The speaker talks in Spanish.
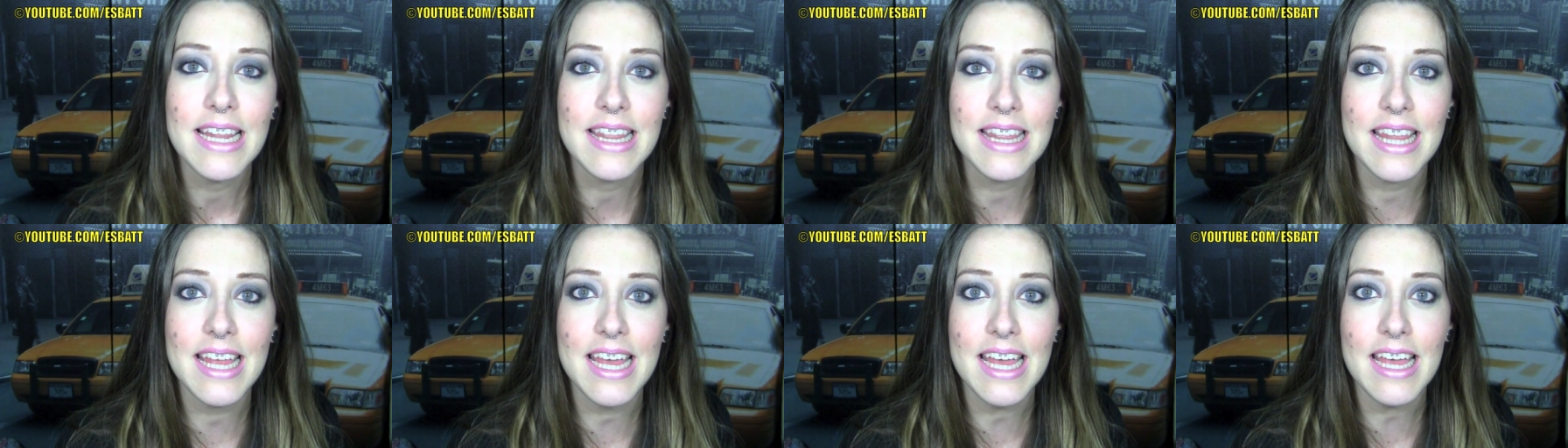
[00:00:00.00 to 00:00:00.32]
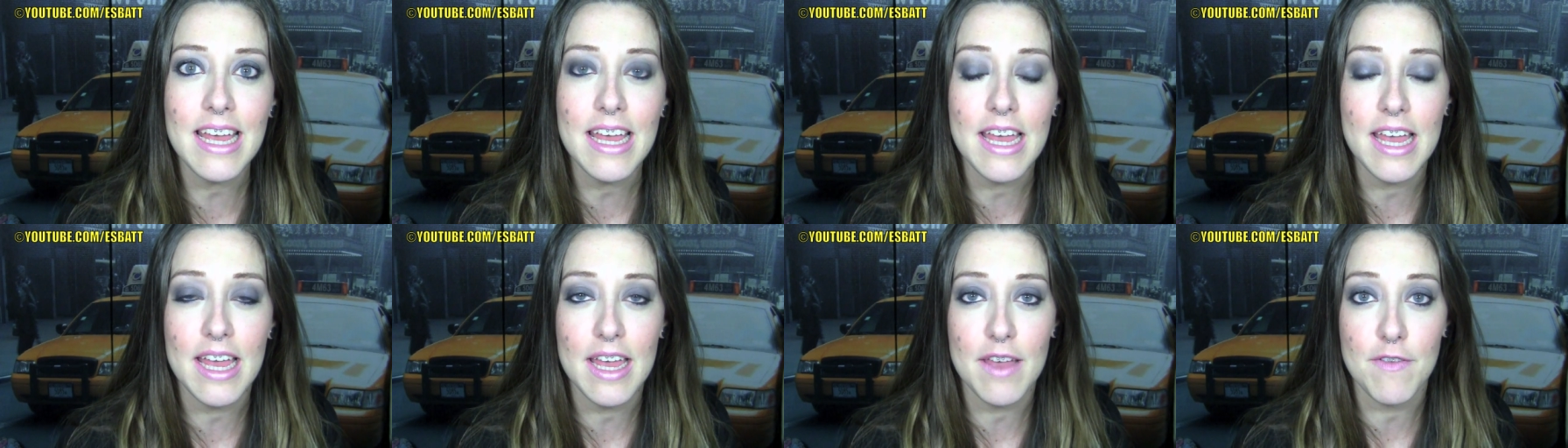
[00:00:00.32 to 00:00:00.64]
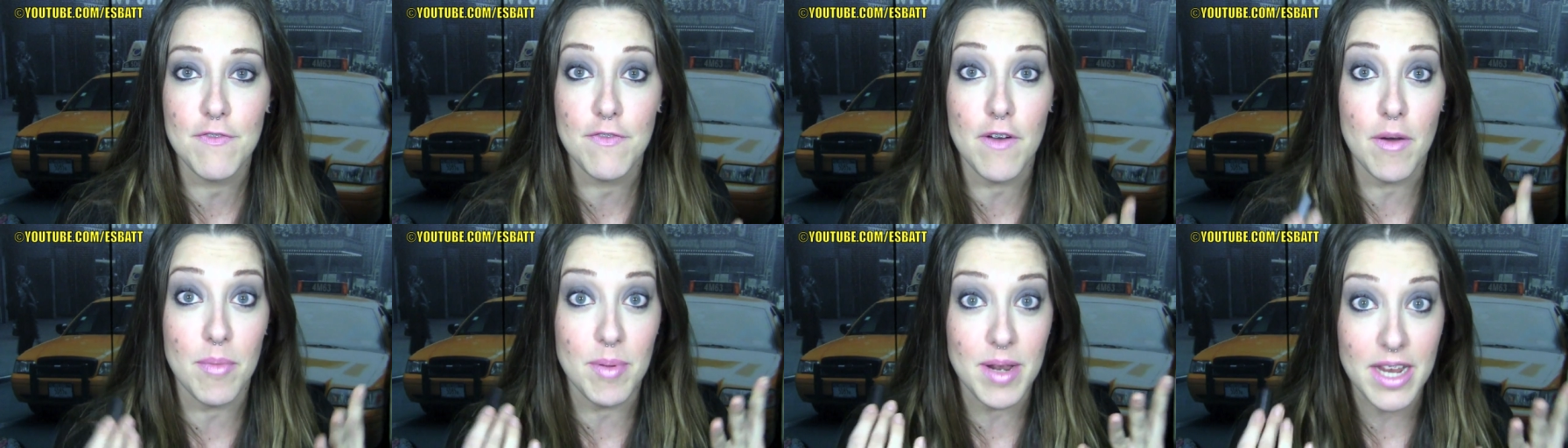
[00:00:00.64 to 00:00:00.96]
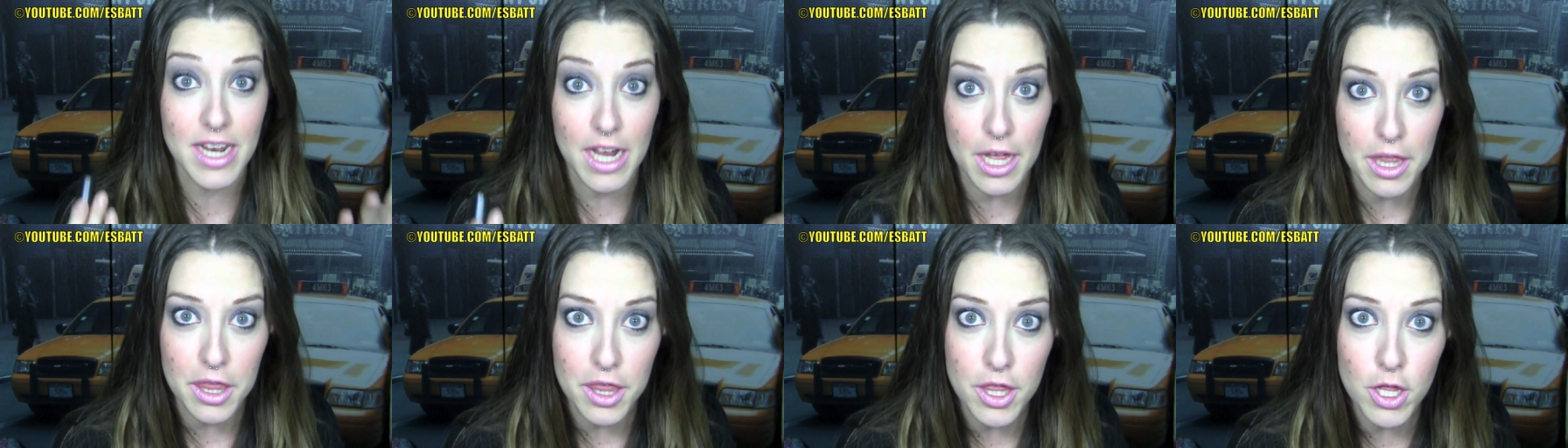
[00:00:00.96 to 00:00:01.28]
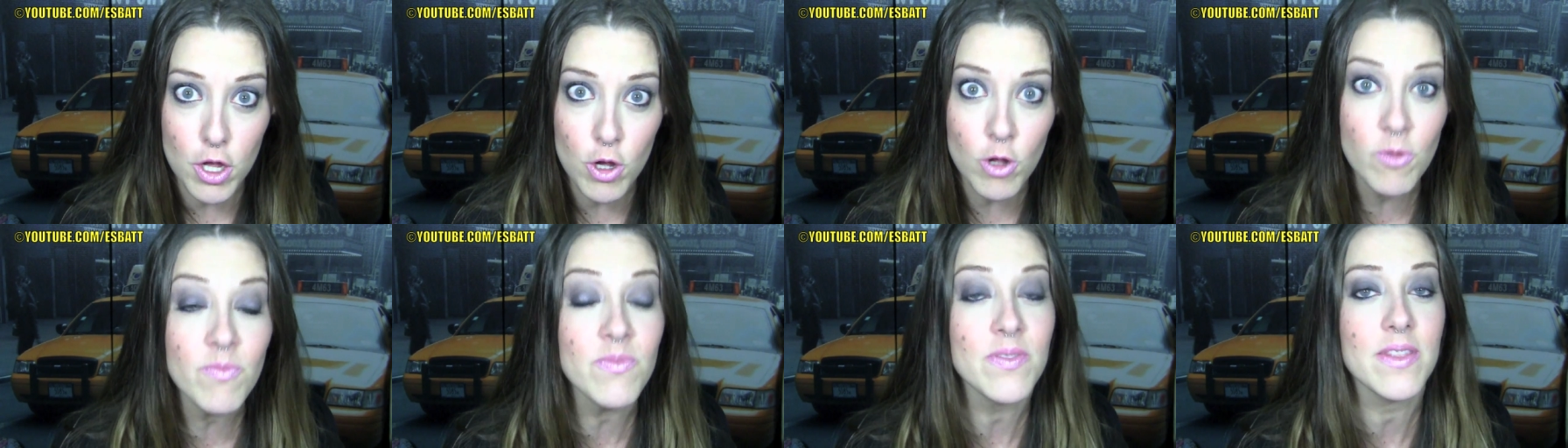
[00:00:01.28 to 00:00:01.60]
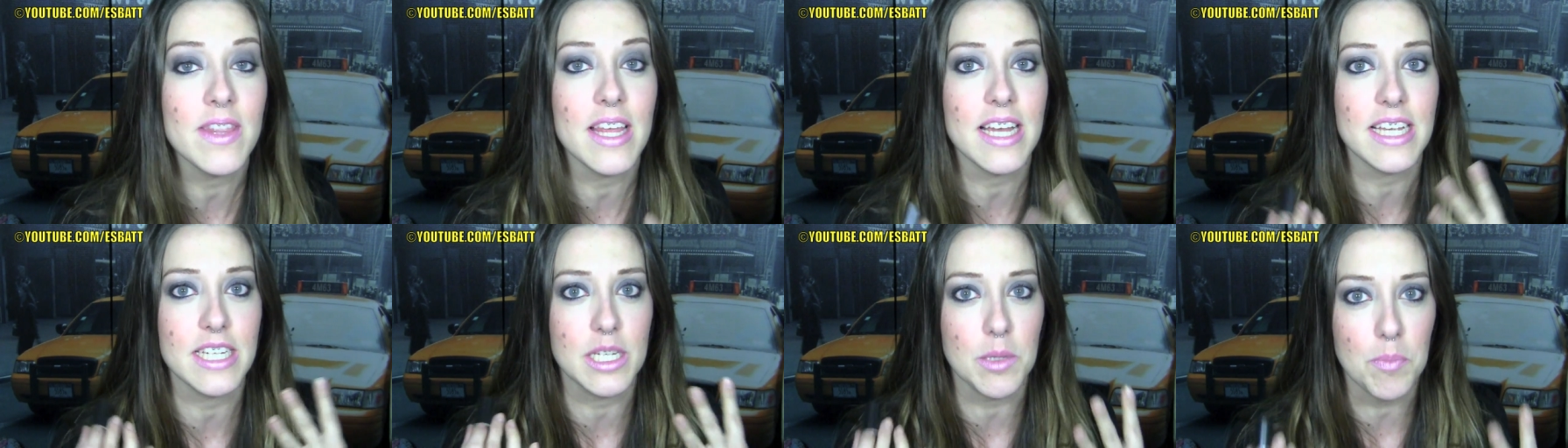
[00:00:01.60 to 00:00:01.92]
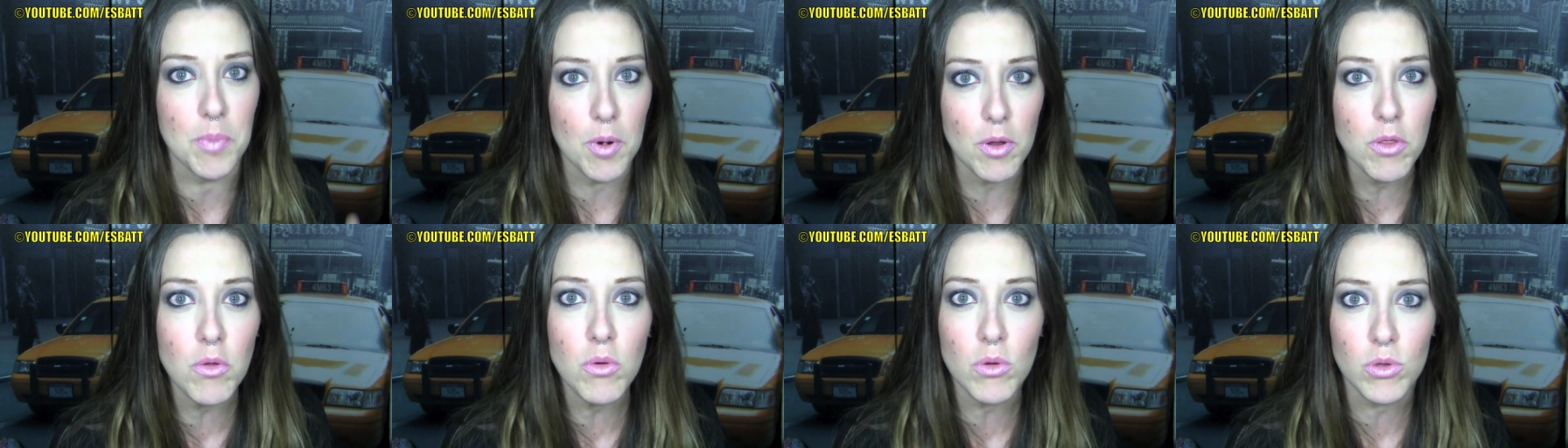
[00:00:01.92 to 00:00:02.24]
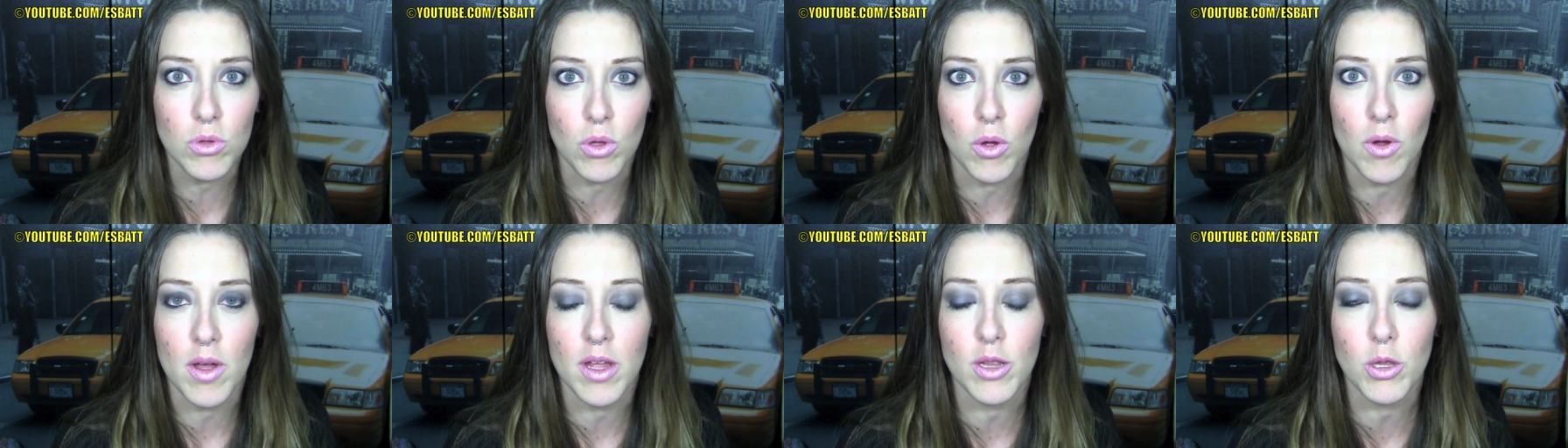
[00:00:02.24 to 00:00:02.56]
de eh, fabricación de ese producto.